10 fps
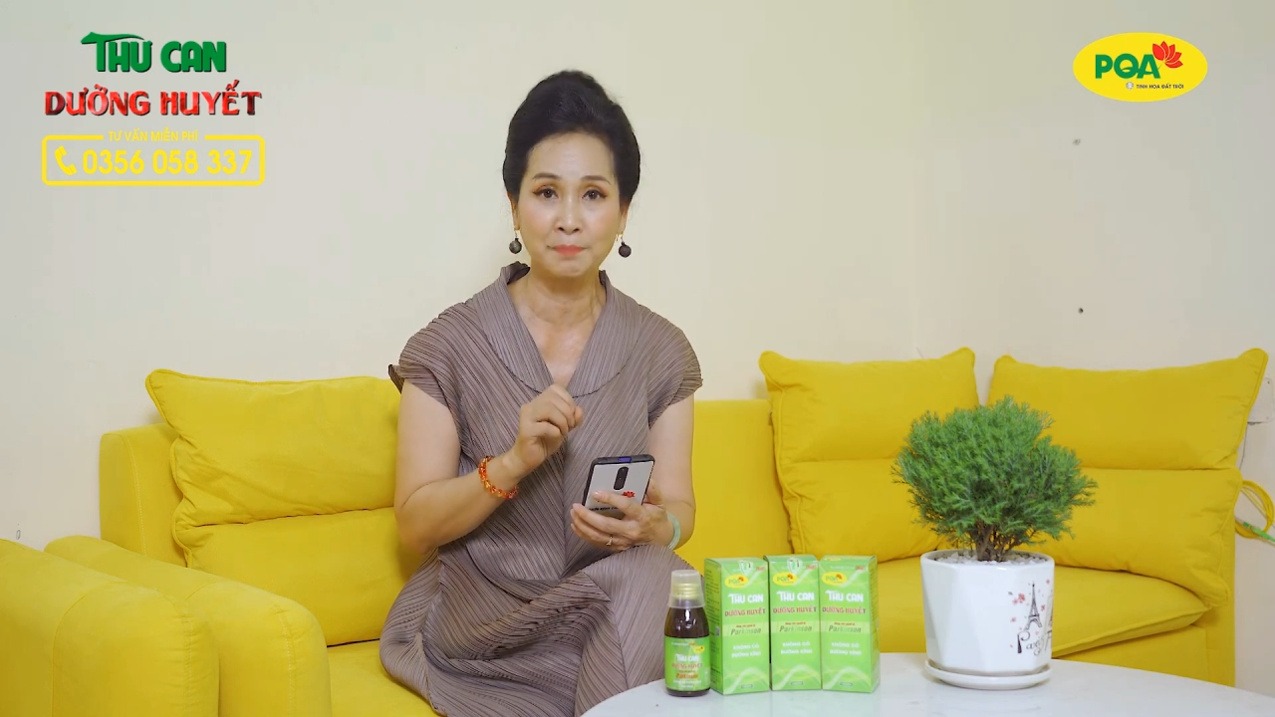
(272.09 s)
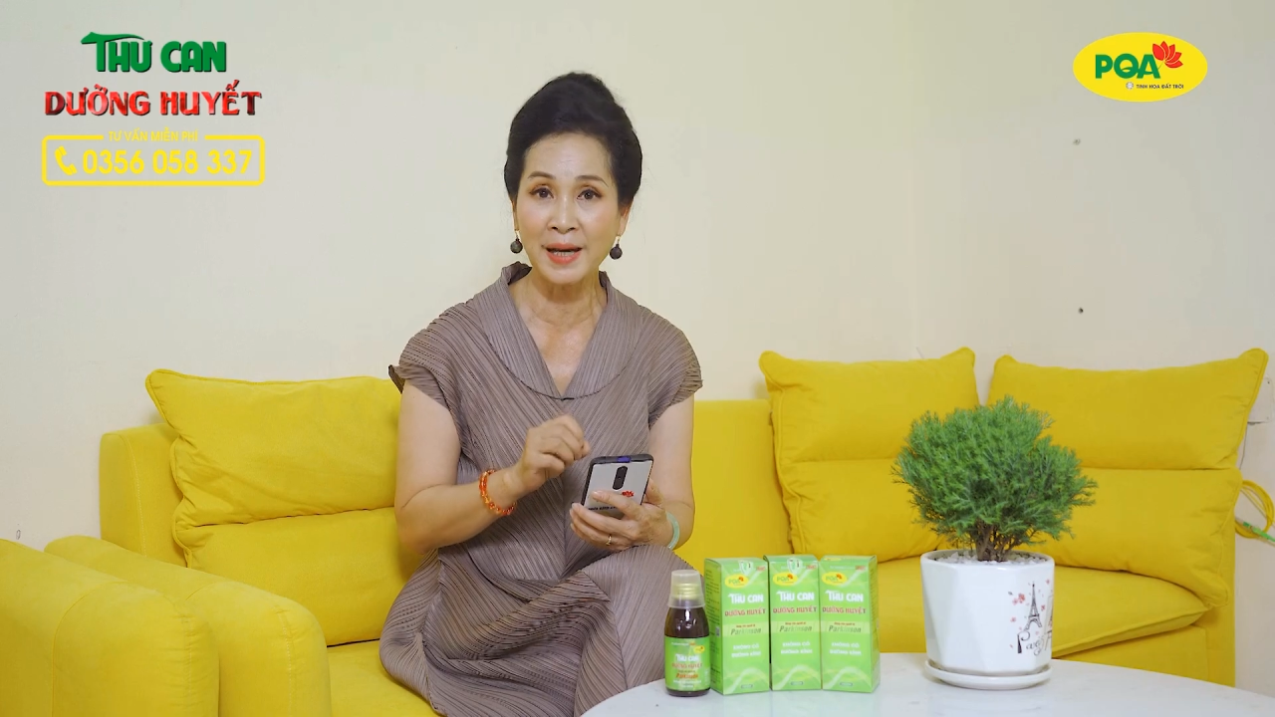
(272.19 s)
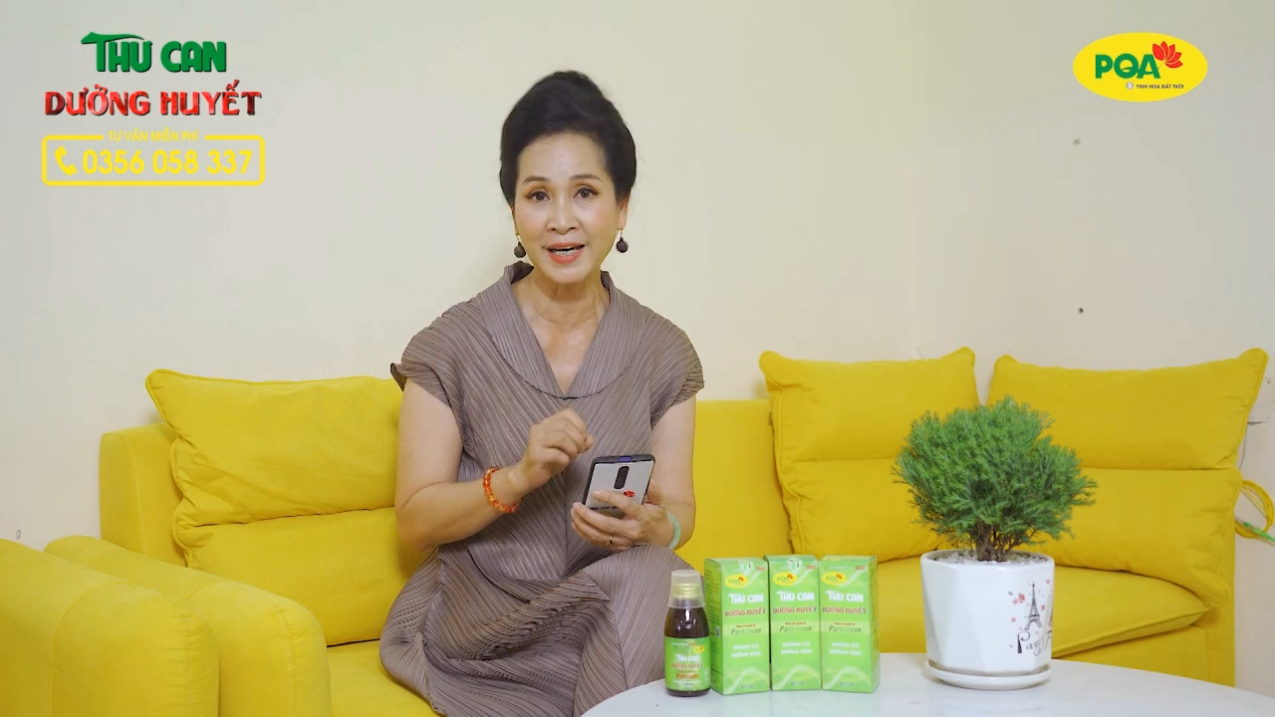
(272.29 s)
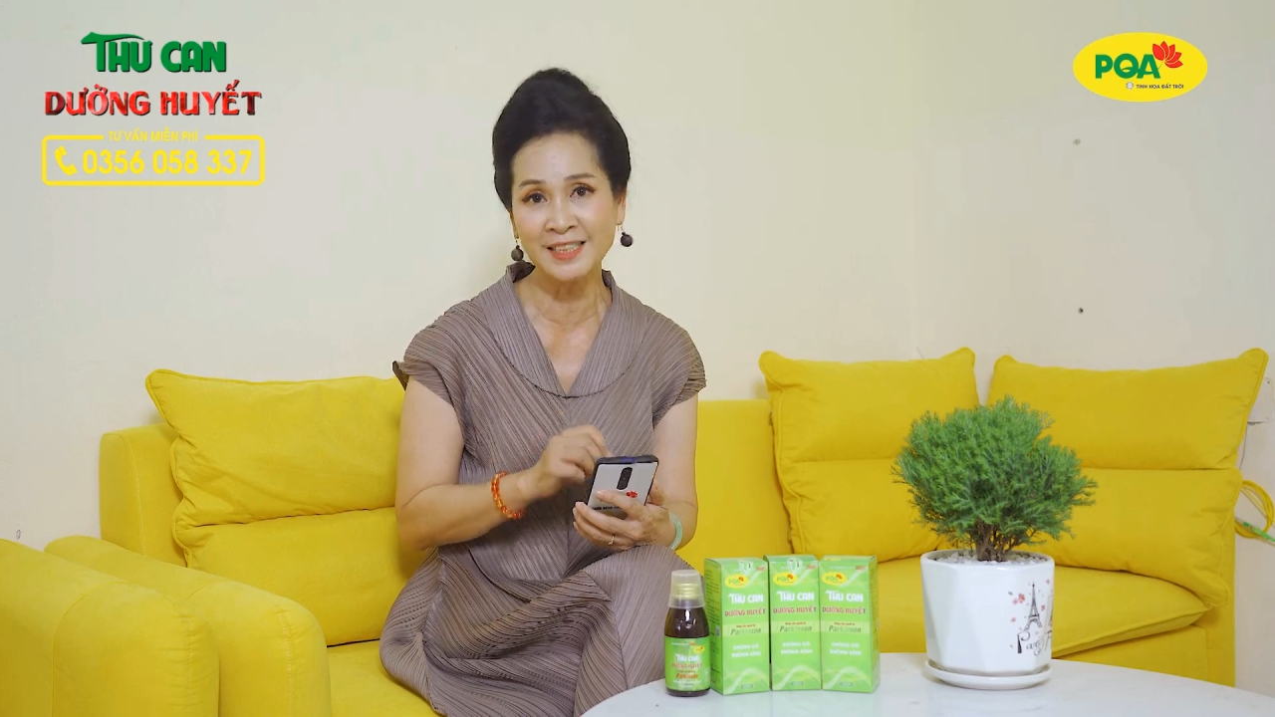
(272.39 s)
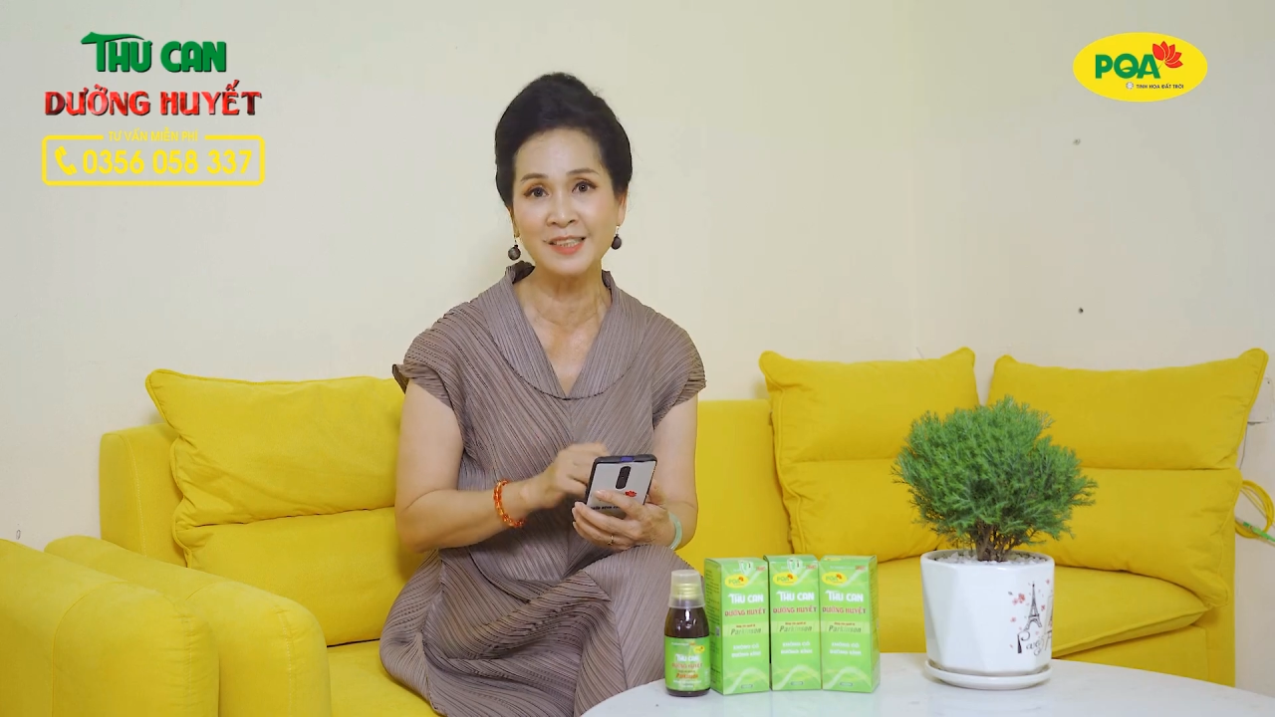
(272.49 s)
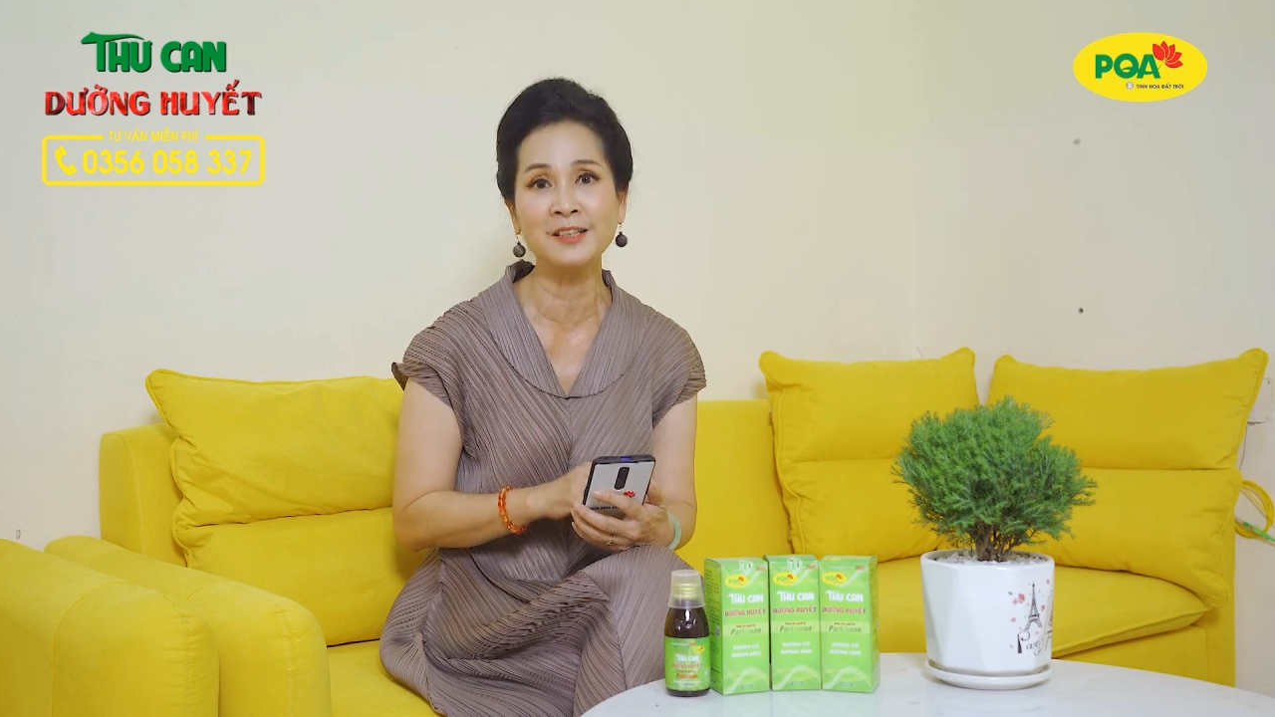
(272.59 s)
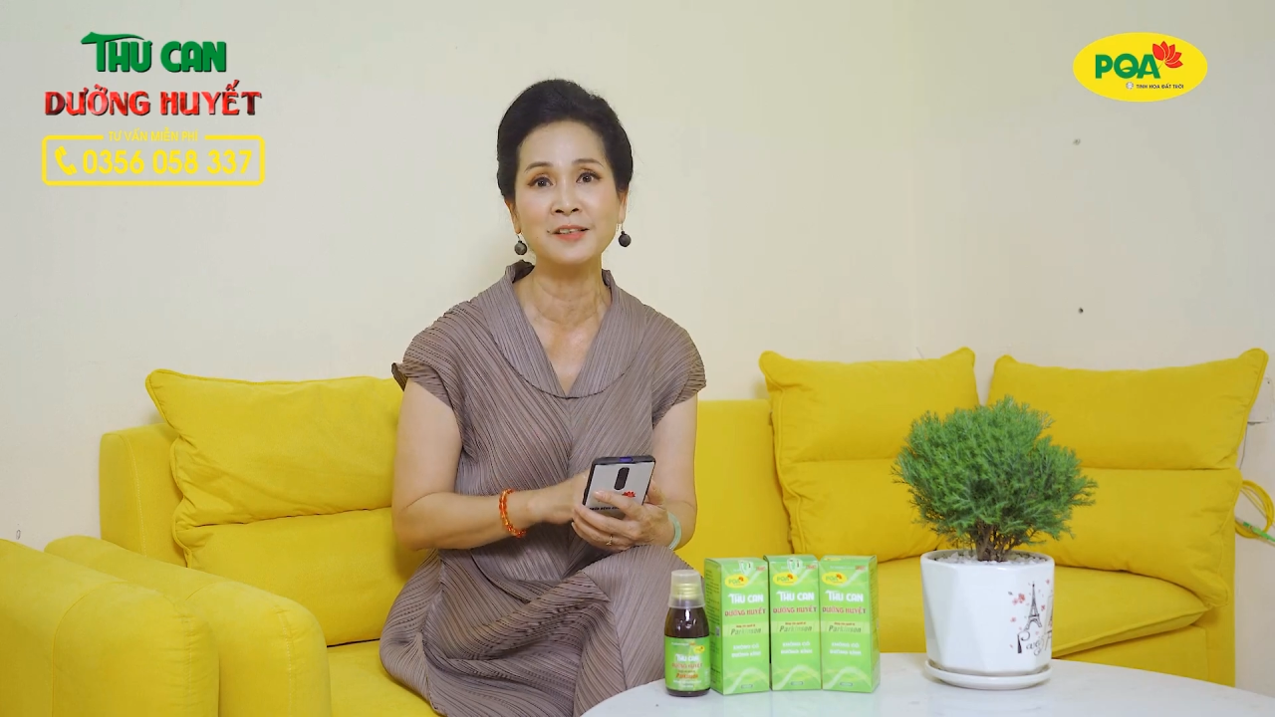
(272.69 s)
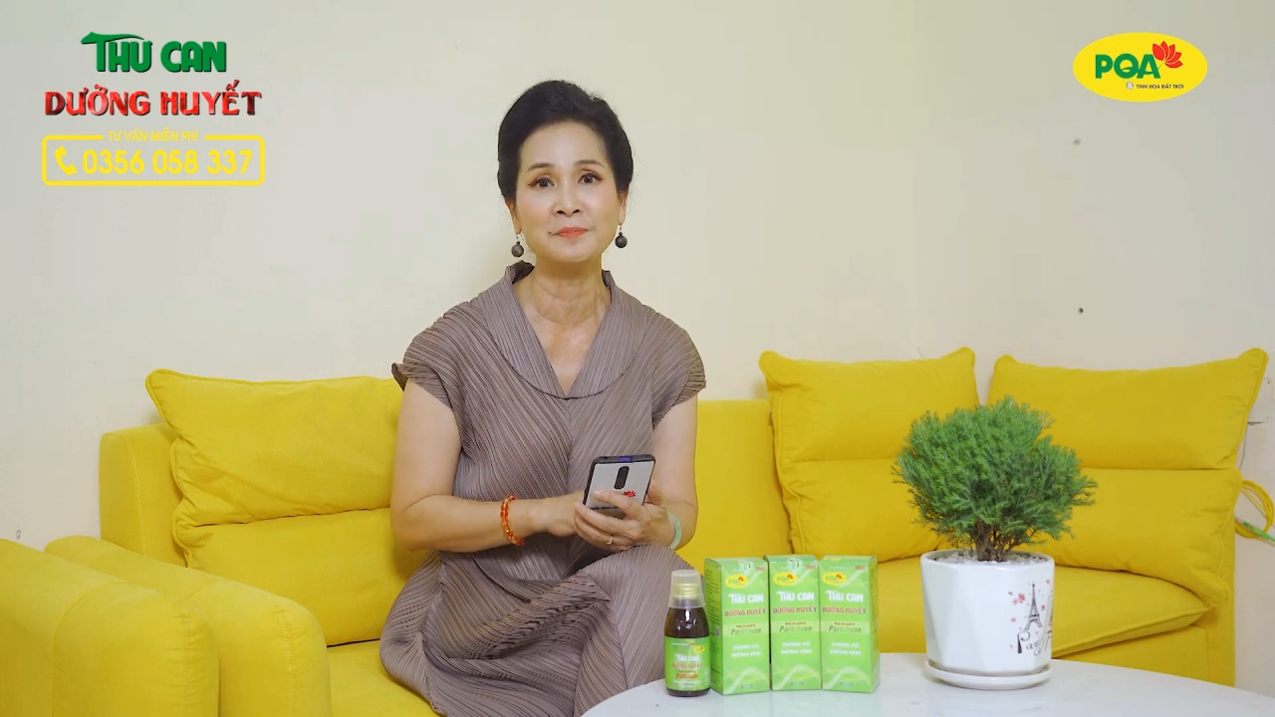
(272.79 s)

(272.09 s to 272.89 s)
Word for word: Parkinson.